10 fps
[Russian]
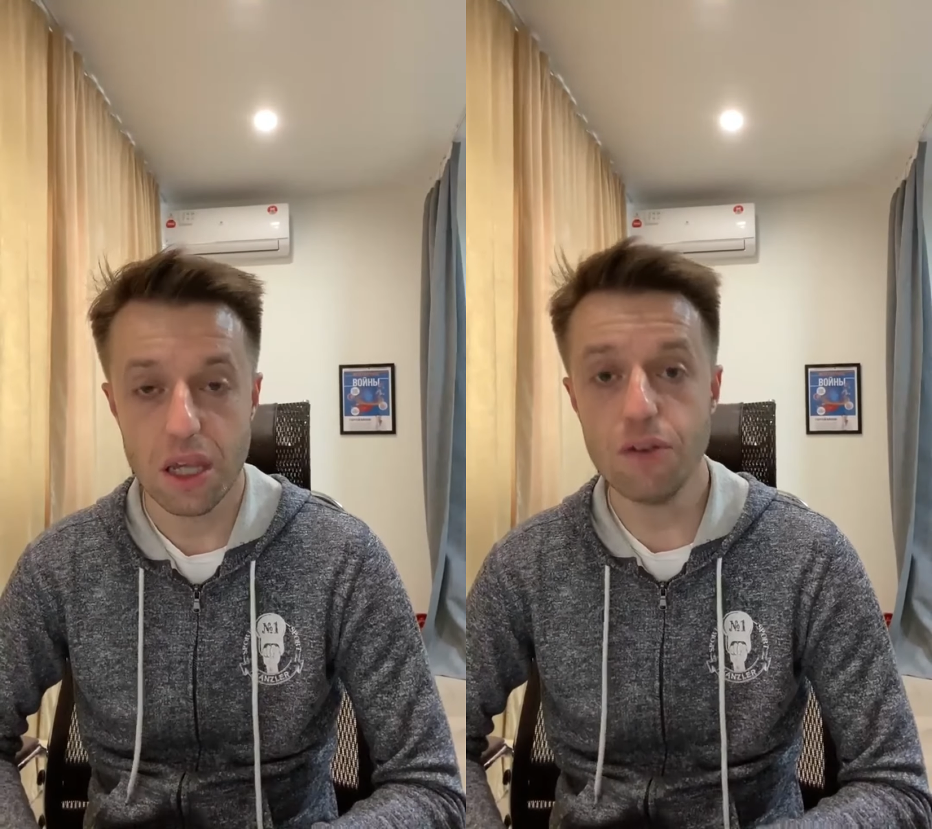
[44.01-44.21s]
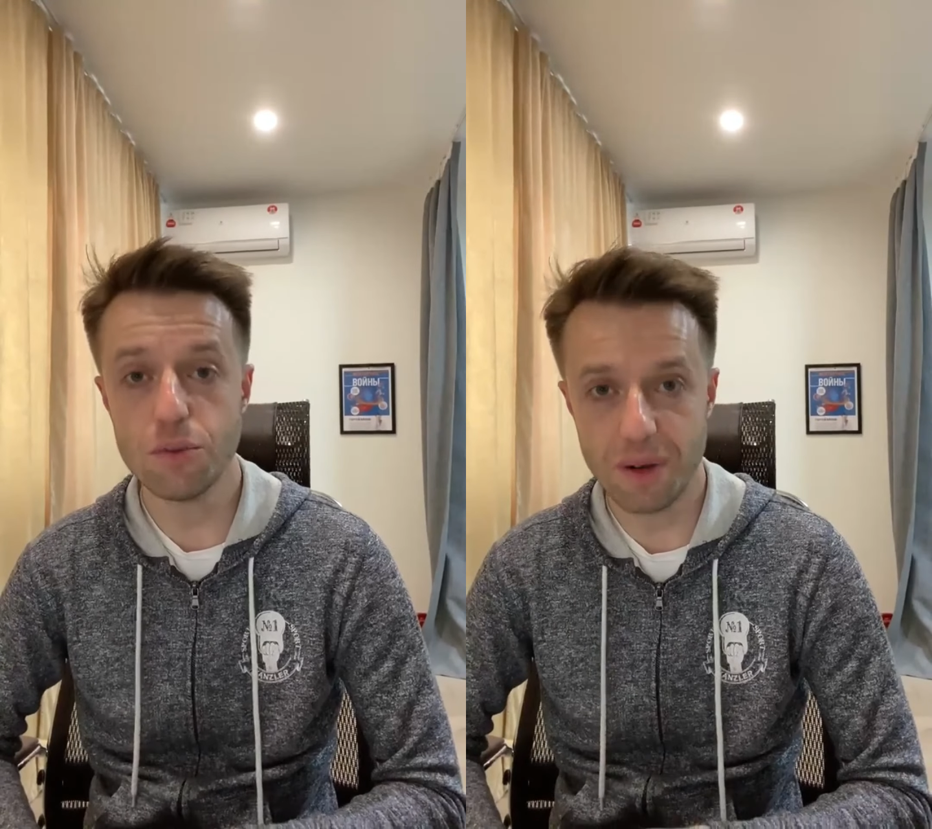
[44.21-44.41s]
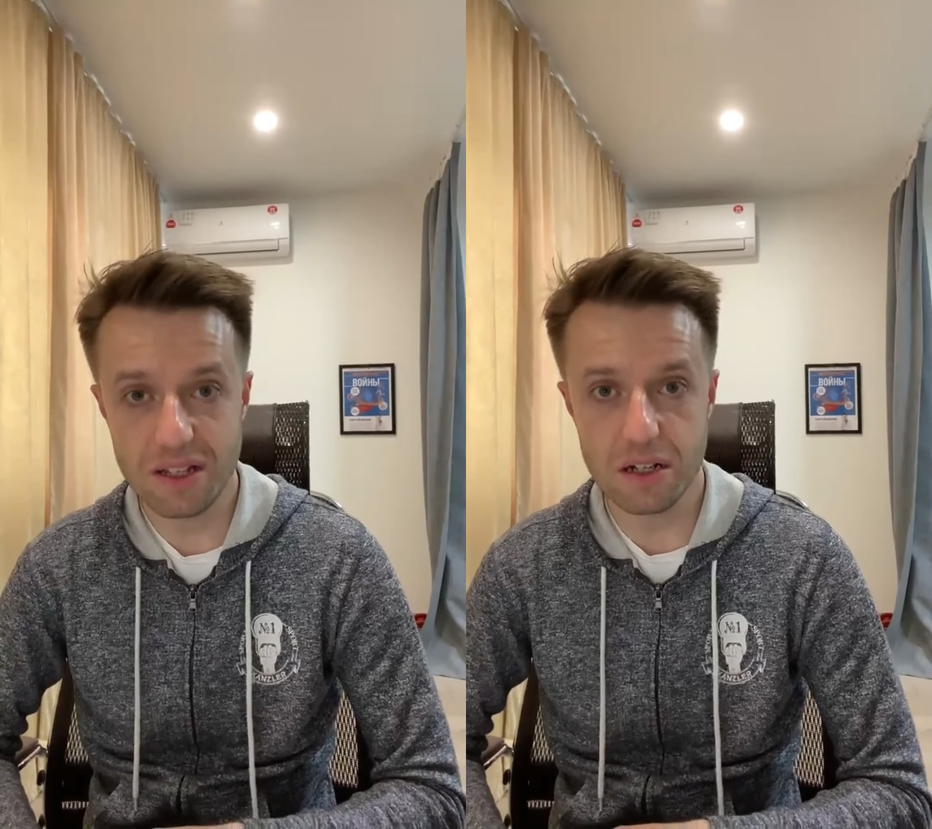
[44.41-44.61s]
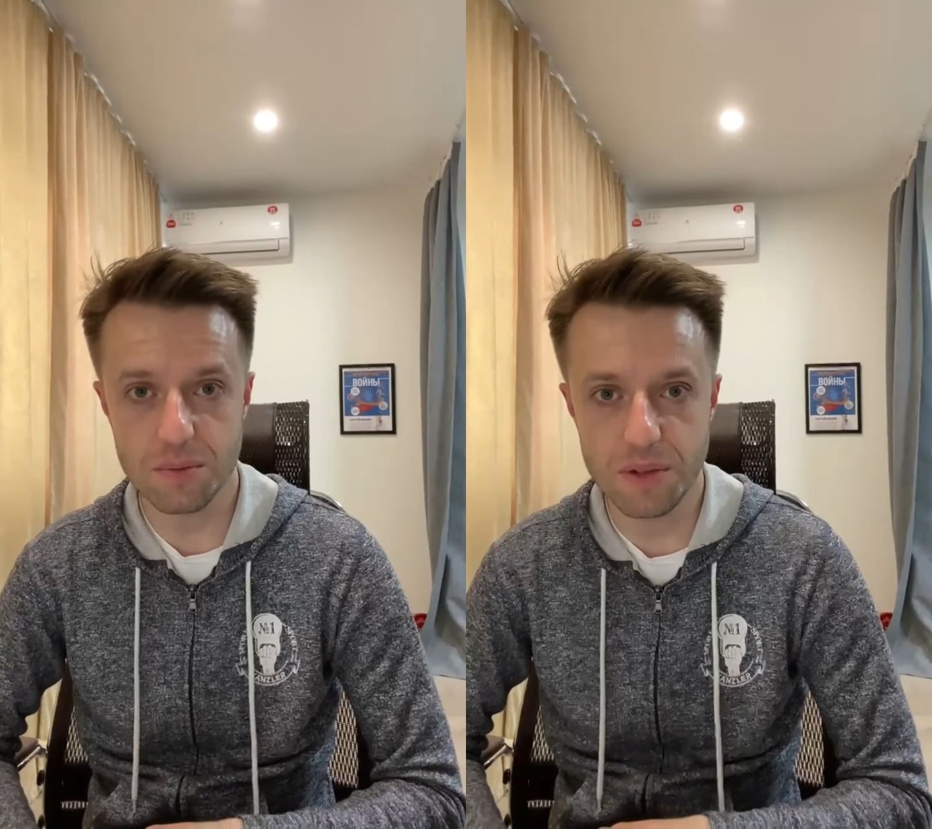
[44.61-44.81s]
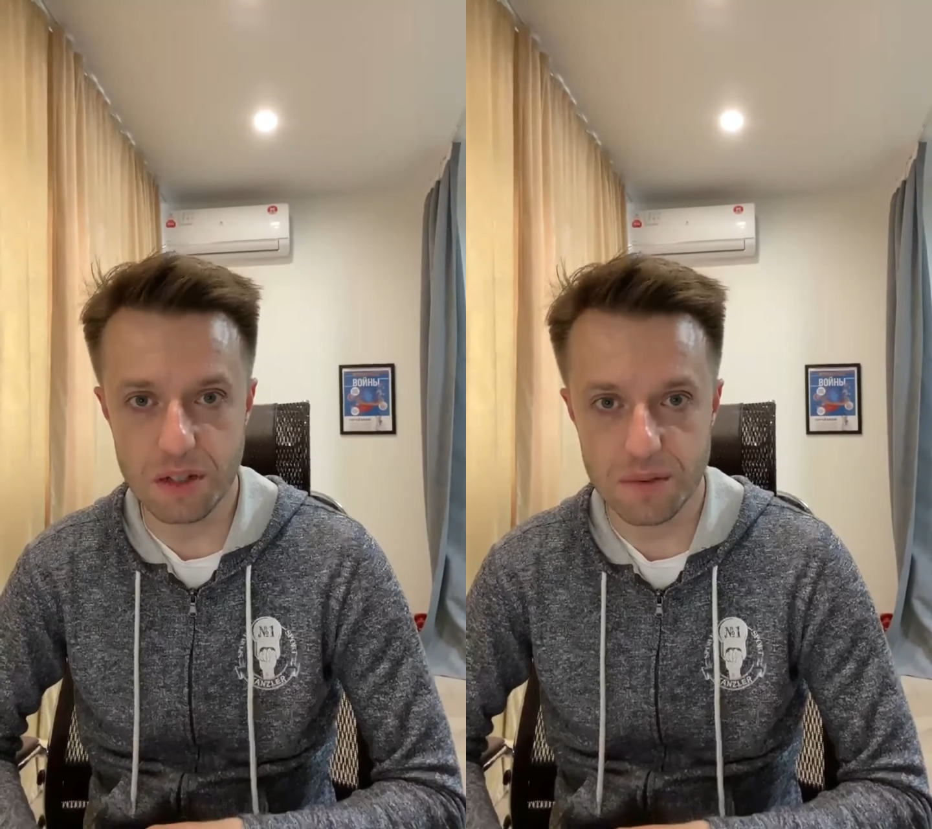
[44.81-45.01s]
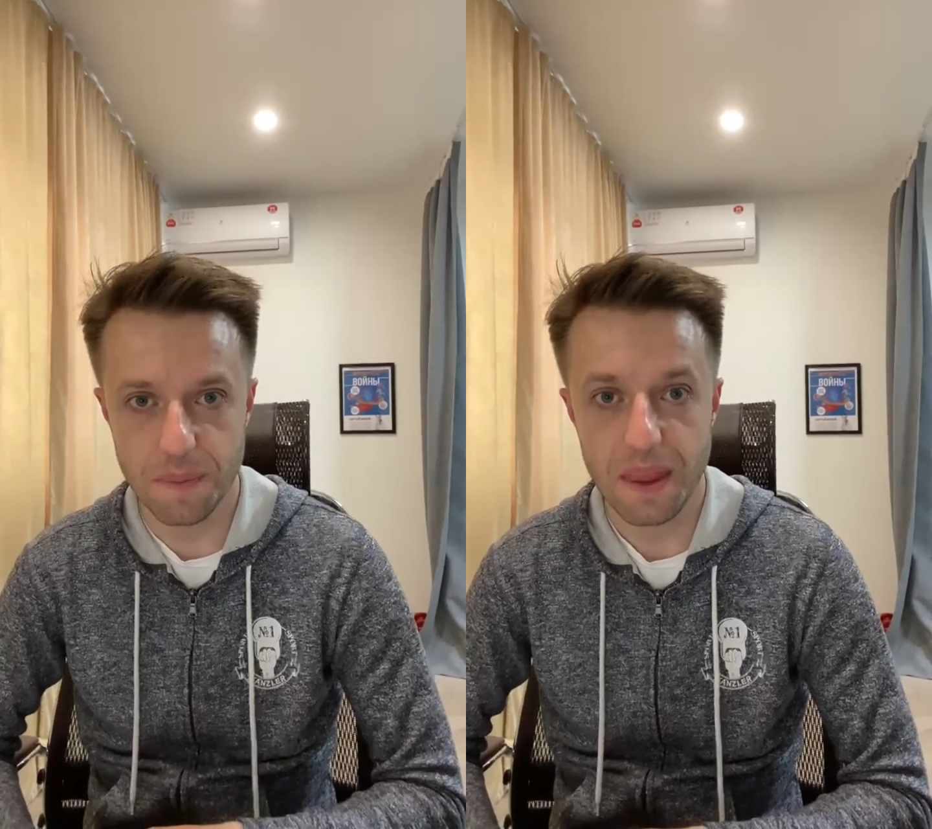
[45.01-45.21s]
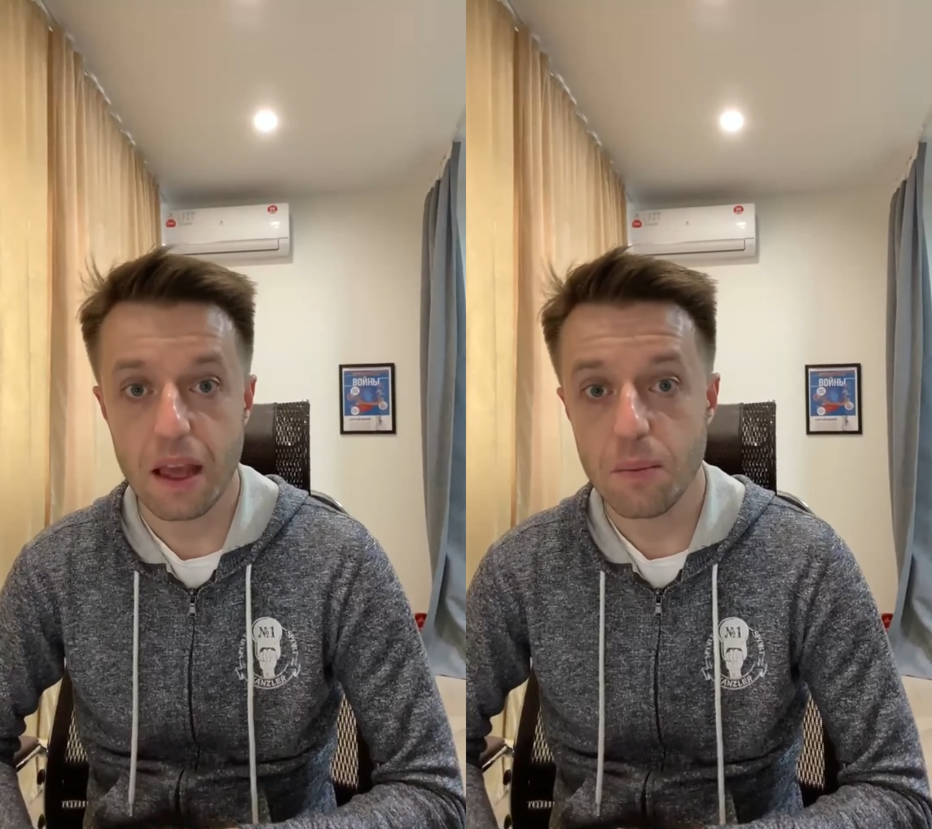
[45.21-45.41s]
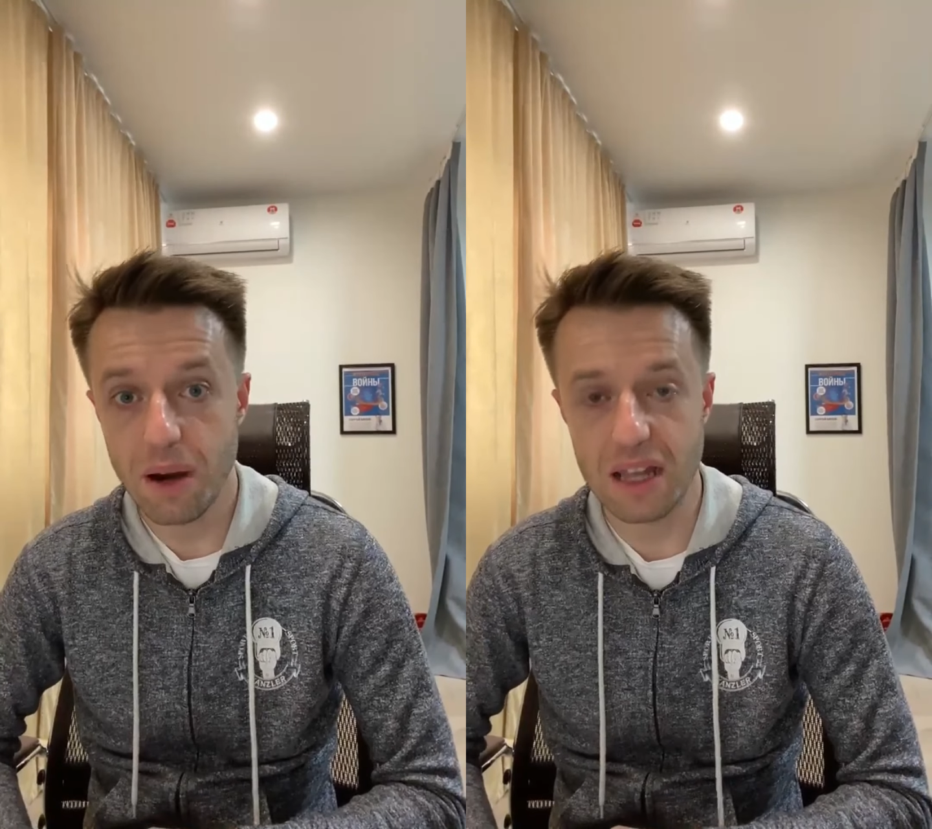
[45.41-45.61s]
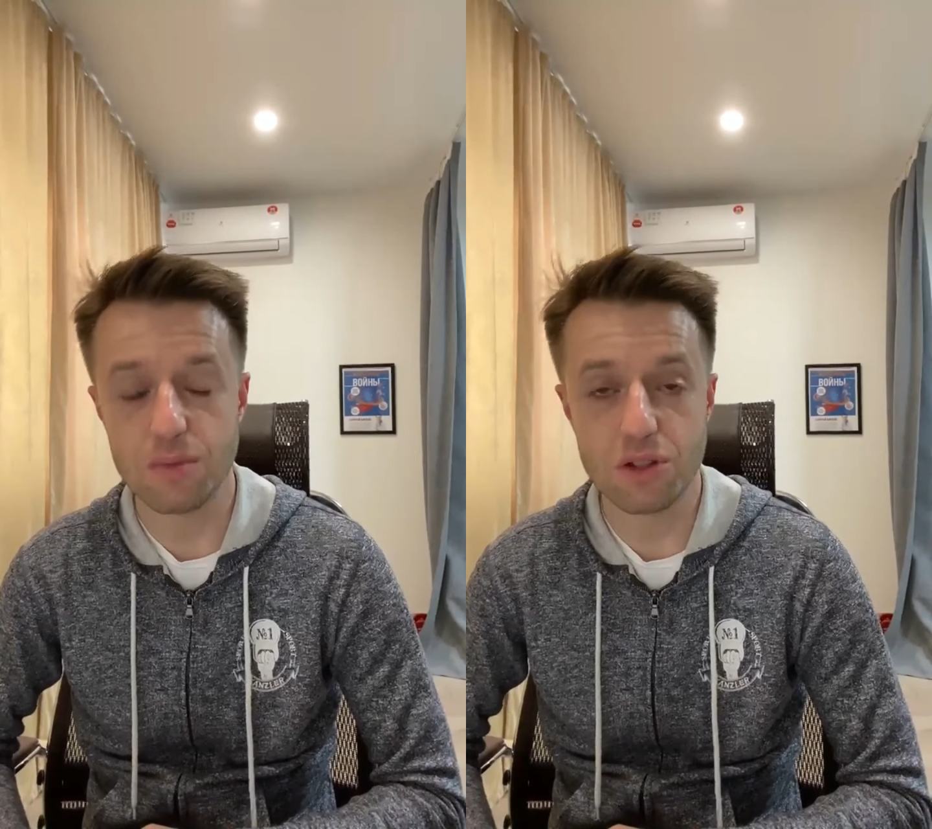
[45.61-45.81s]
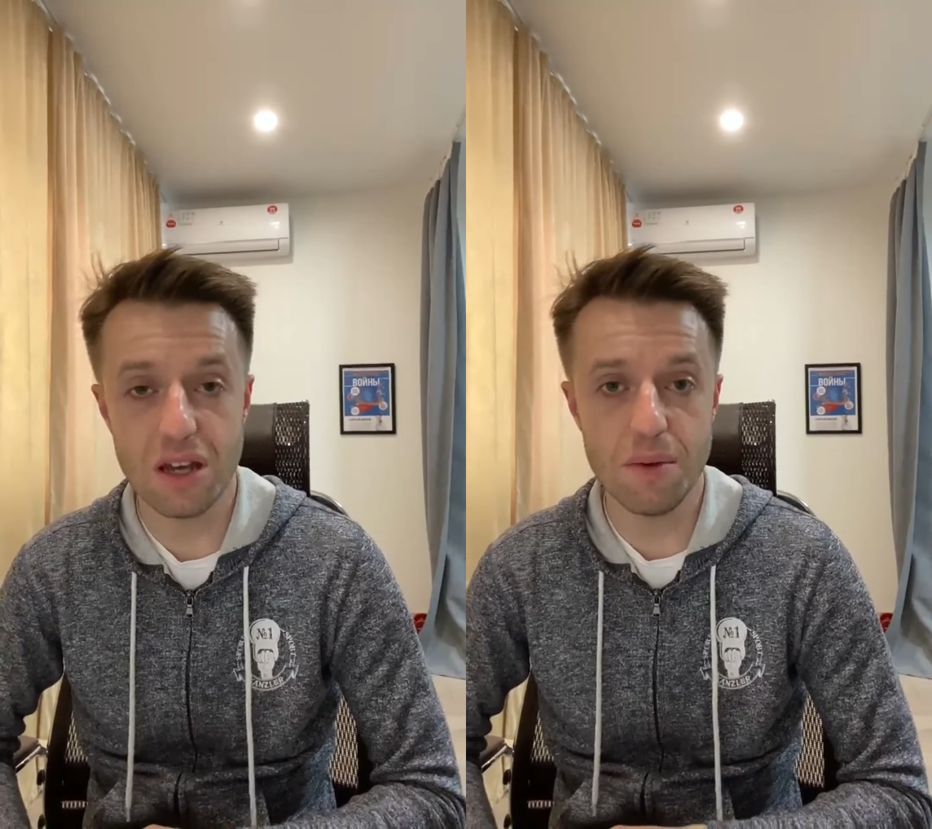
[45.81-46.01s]
И вот поди разберись.
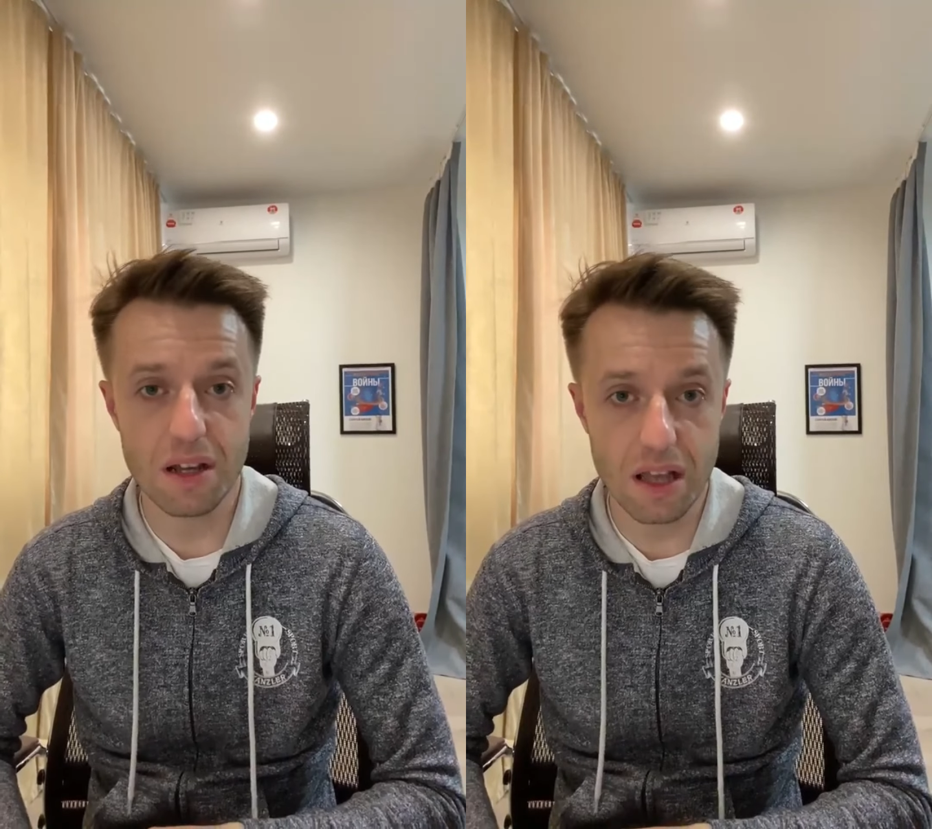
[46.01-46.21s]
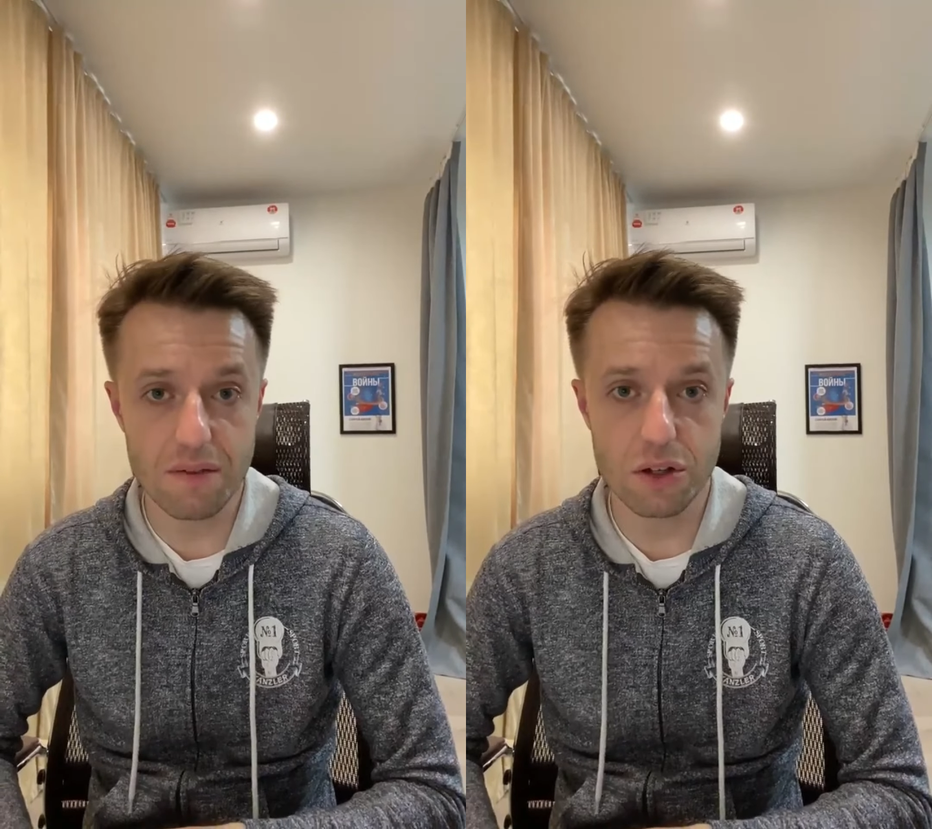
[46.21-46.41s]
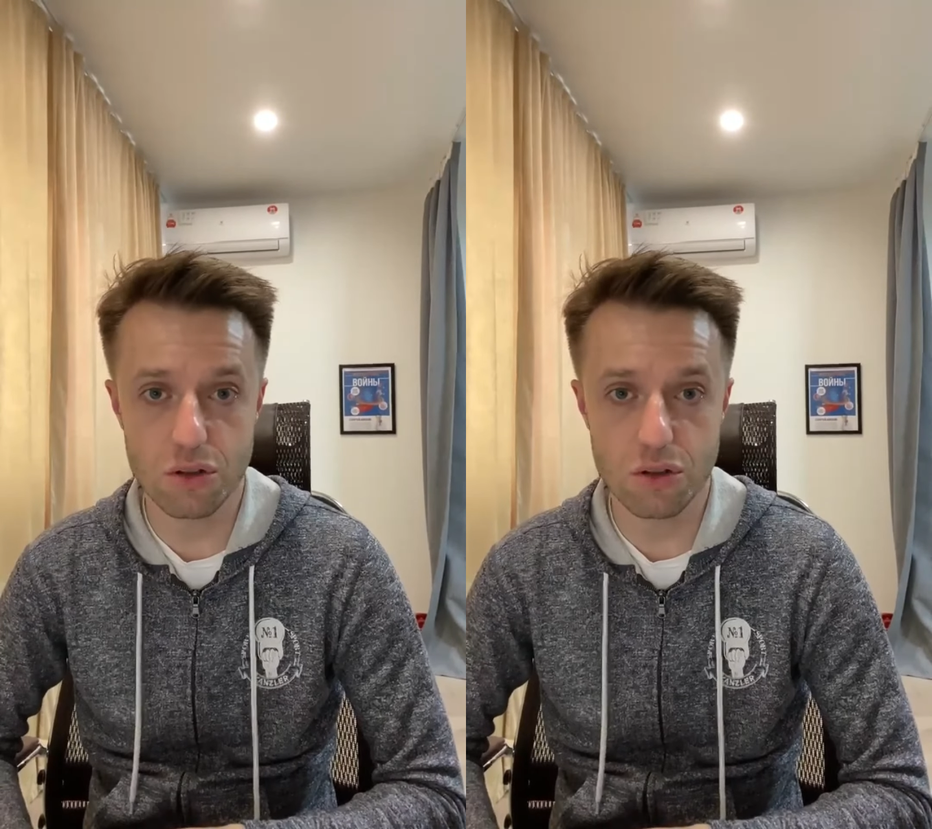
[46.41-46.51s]
Поэтому самое главное,